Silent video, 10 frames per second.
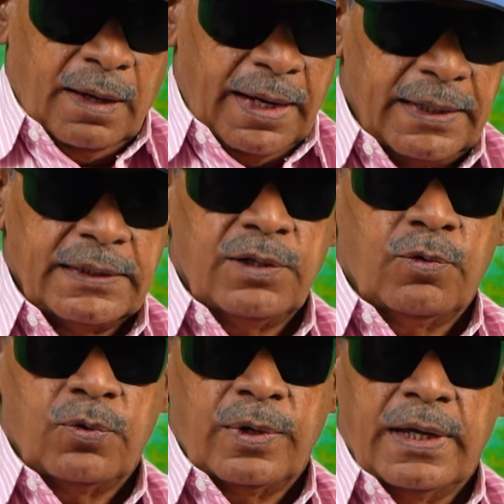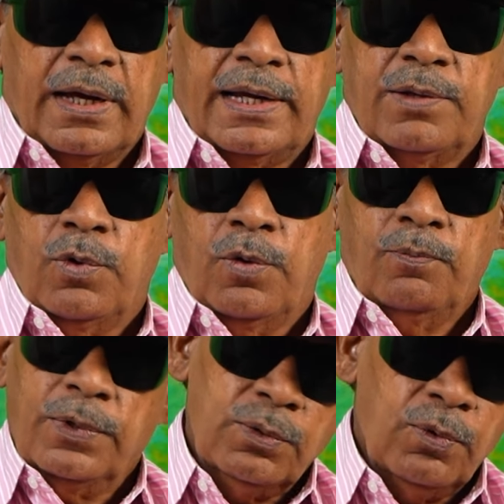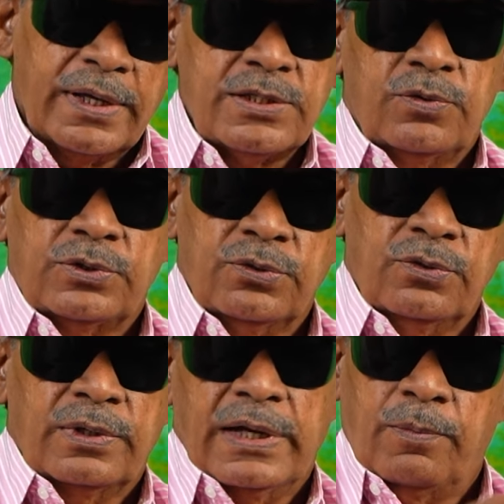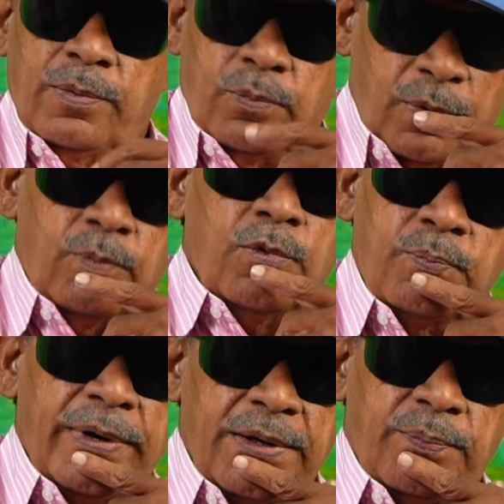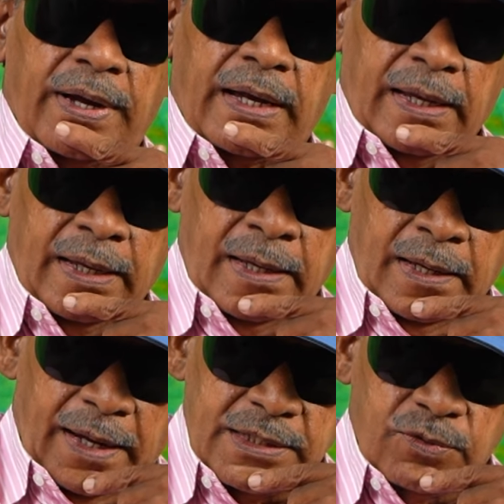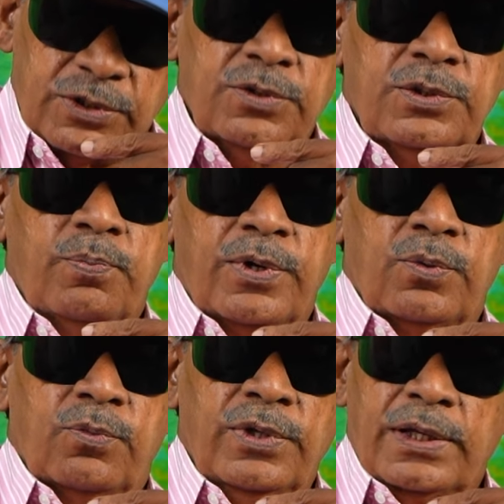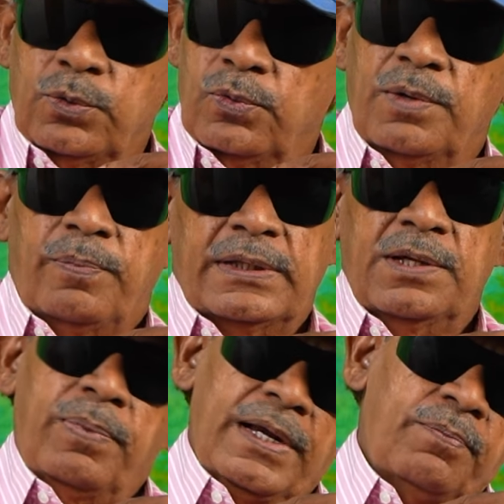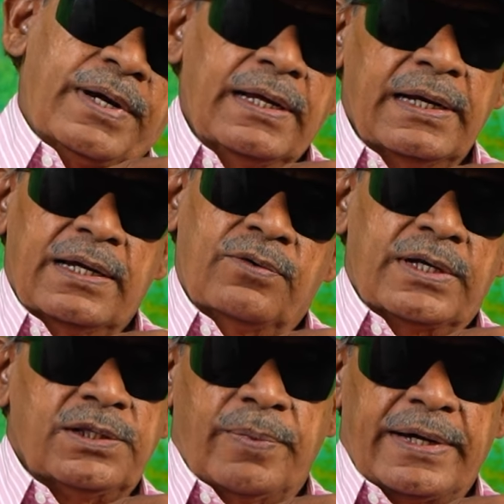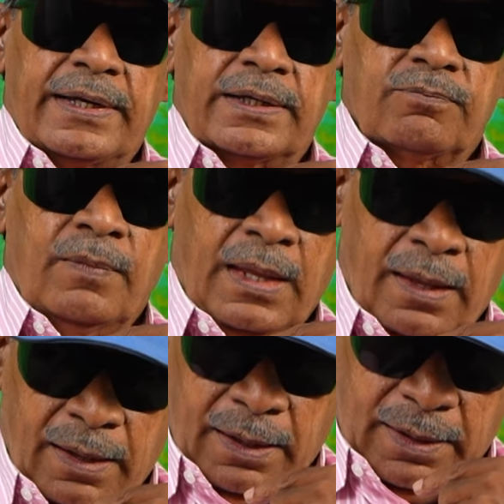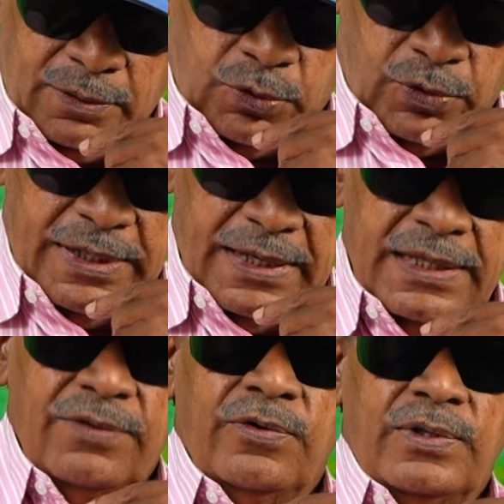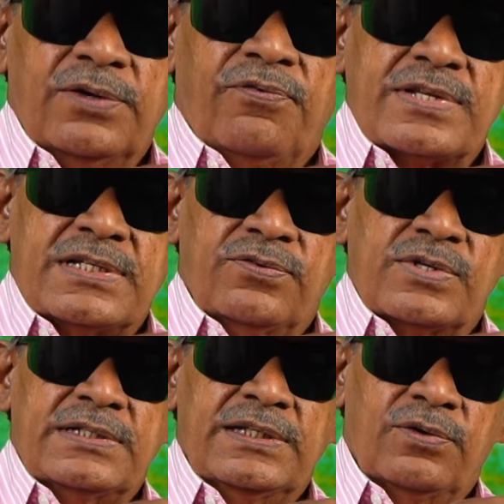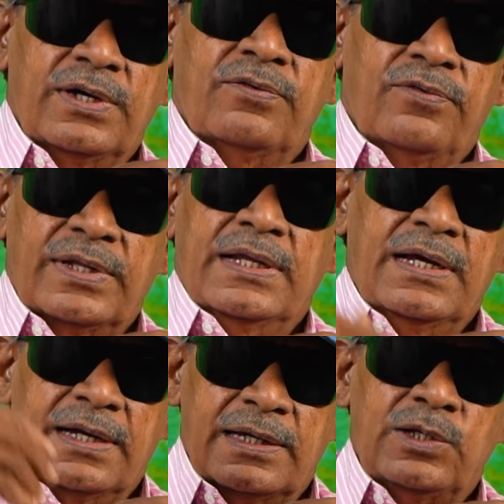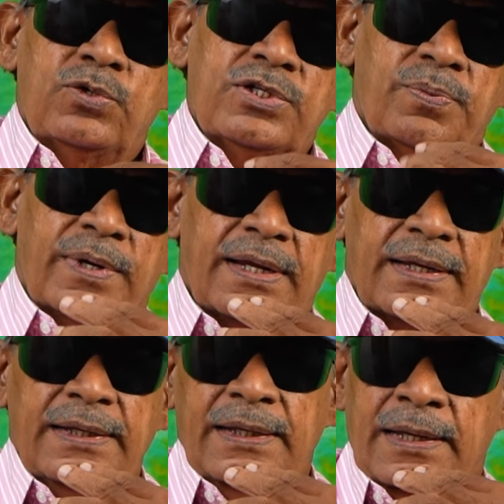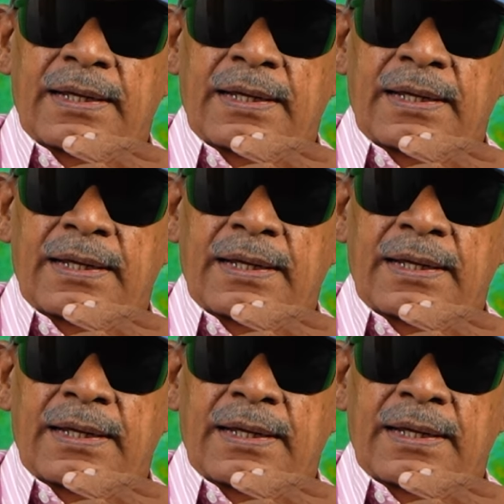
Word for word: ஆயிரத்தில் ஒருவனில் அறிமுகம் போது ஒரு அஞ்சு வருஷம் புக் பண்ணியிருப்பாங்க அஞ்சு வருஷம் இது பண்ணும்போது அதுக்குள்ளே பார்த்தா பல படங்களை அவங்க இது போயிட்டாங்க சுரஜா தேவி வந்து ஃபஸ்ட்டு ஃபஸ்ட்டு இவங்க இவர் தான் இன்ட்ரடியூஸ் பண்ணுறாரு